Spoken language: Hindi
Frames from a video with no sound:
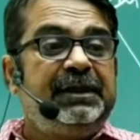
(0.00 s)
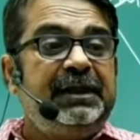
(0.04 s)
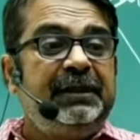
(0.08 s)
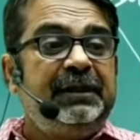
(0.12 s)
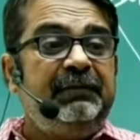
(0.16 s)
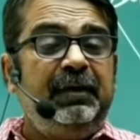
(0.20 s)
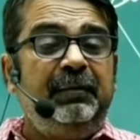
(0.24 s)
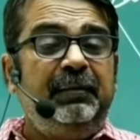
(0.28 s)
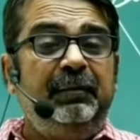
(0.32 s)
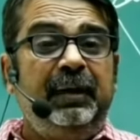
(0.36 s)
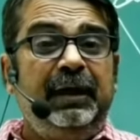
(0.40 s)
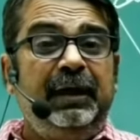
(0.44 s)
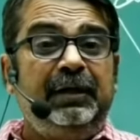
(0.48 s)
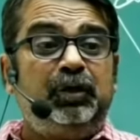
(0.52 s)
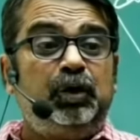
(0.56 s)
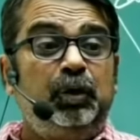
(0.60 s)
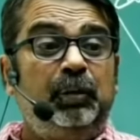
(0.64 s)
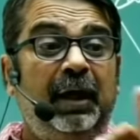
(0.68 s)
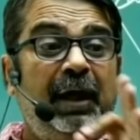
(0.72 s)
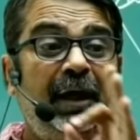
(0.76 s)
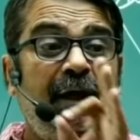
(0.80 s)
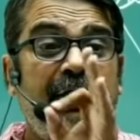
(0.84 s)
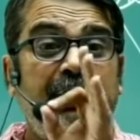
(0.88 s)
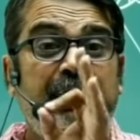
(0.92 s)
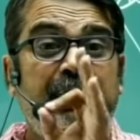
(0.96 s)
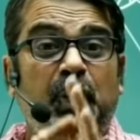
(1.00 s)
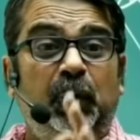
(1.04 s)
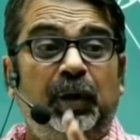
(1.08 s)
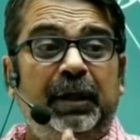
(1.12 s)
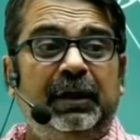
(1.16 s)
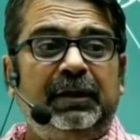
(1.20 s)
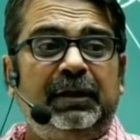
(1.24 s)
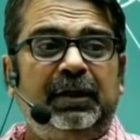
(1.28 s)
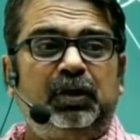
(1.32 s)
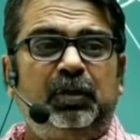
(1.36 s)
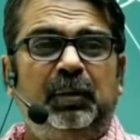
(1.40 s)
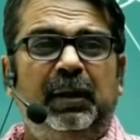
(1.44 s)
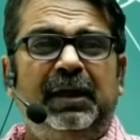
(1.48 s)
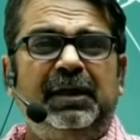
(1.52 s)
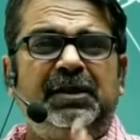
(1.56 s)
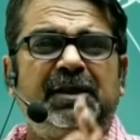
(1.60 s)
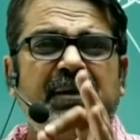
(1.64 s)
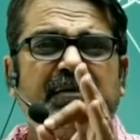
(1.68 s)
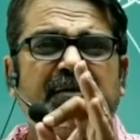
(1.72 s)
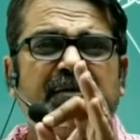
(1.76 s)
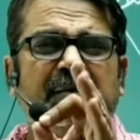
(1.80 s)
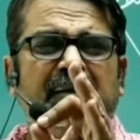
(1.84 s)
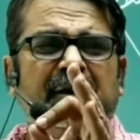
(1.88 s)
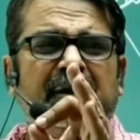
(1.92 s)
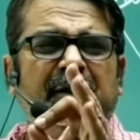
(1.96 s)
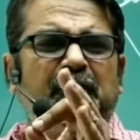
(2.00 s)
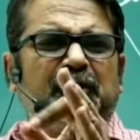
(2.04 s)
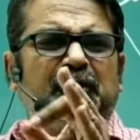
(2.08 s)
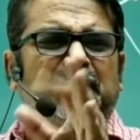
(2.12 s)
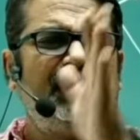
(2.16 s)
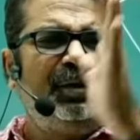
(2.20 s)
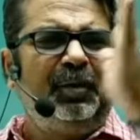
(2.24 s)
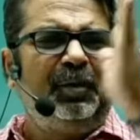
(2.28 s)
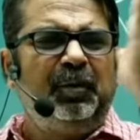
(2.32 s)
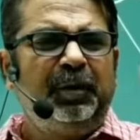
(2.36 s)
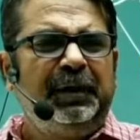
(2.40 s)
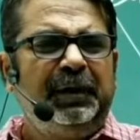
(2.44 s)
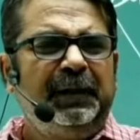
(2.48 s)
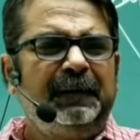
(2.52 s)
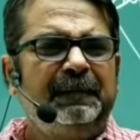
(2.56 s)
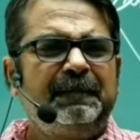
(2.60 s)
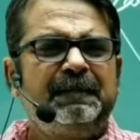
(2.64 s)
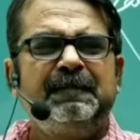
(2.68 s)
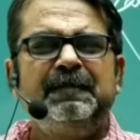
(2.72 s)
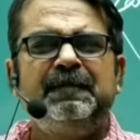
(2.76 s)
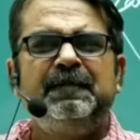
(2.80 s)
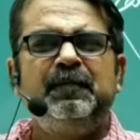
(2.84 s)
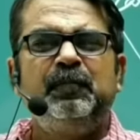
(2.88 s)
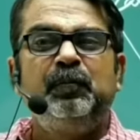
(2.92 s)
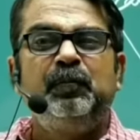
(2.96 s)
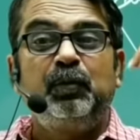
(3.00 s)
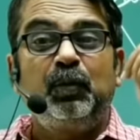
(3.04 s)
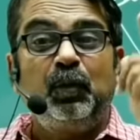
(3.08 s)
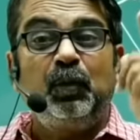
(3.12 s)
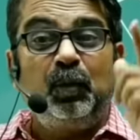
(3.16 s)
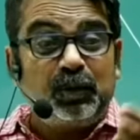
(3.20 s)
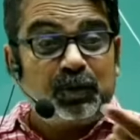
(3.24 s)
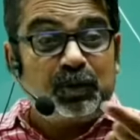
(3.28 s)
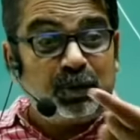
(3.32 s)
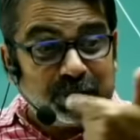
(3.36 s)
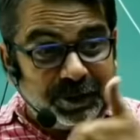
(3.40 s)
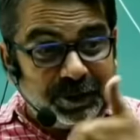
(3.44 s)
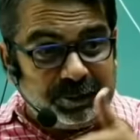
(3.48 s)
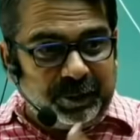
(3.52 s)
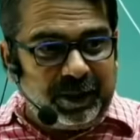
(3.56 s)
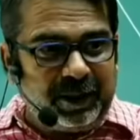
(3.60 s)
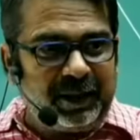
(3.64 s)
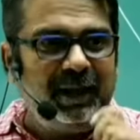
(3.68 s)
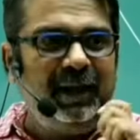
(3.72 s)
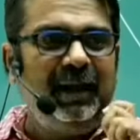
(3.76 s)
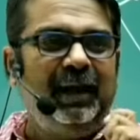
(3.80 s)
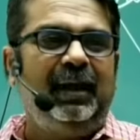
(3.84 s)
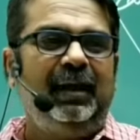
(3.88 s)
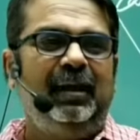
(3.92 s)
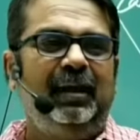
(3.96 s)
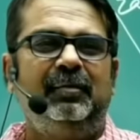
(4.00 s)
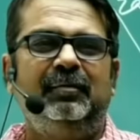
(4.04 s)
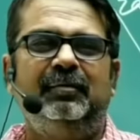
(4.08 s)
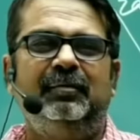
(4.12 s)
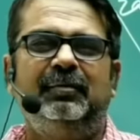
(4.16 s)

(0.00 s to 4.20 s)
जीवन में तुम्हारी योग्यता तुम्हारी सबसे बड़ी दुश्मन होगी उसको छिपाना है